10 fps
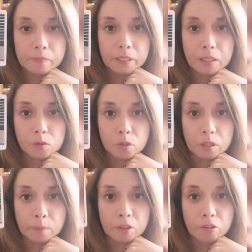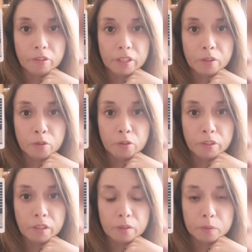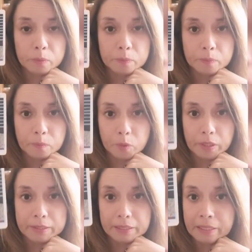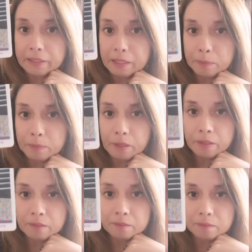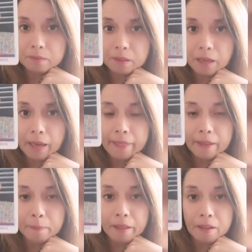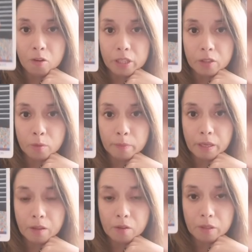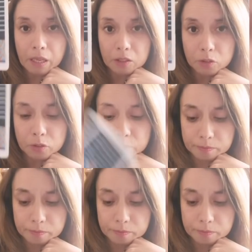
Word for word: Eso también lo veré en otro video. Puede ser también, además de lo que he nombrado, eso.